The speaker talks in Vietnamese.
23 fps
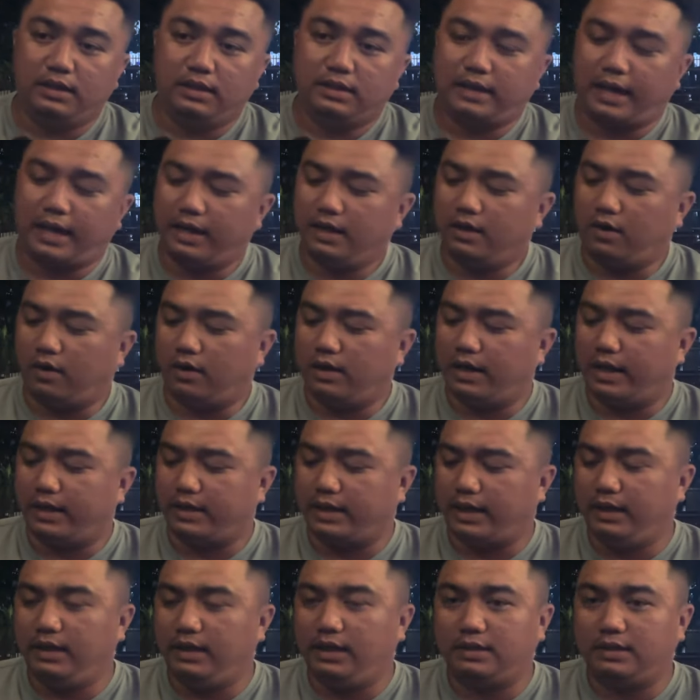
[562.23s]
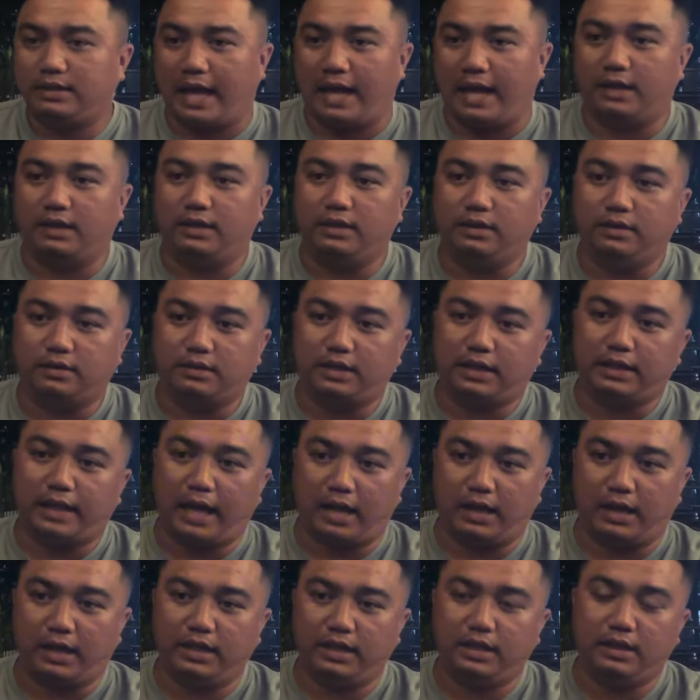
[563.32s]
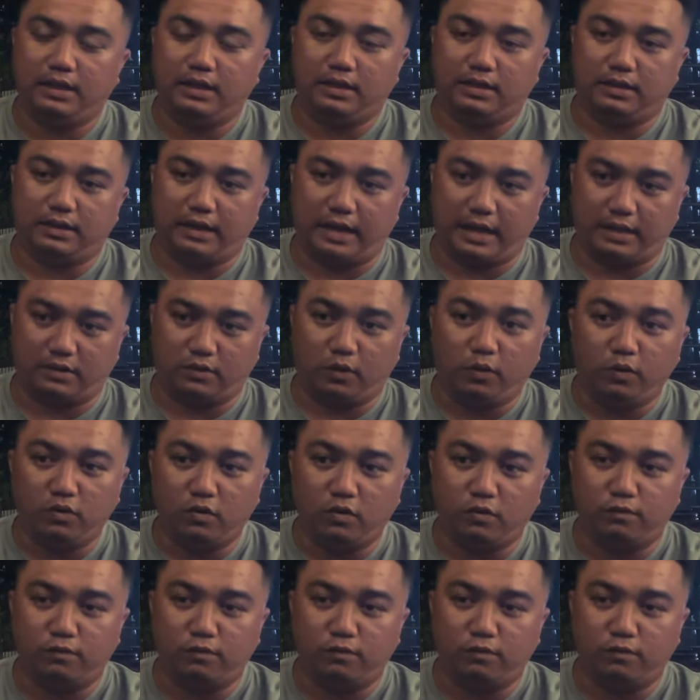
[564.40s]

cái gọi là cái ờ, thằng dược cái thằng y là thuốc của